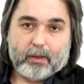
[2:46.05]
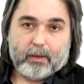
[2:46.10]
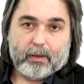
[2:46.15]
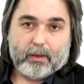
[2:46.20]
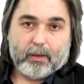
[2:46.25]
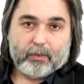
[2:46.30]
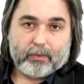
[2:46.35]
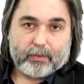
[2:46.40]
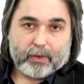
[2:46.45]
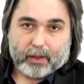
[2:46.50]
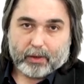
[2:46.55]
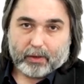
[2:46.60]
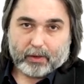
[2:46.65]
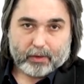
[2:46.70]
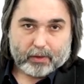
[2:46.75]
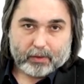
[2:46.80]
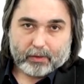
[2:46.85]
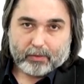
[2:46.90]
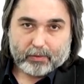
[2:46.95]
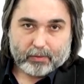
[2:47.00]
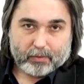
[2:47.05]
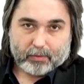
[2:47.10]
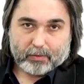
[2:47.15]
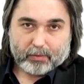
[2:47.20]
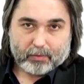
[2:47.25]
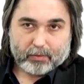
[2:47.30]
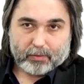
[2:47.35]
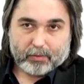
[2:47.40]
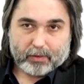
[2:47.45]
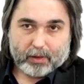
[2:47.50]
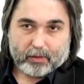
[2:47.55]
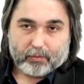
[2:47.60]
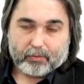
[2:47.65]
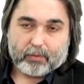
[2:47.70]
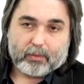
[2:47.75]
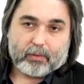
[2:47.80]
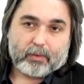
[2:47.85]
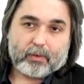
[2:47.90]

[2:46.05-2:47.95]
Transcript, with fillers: неважно, там,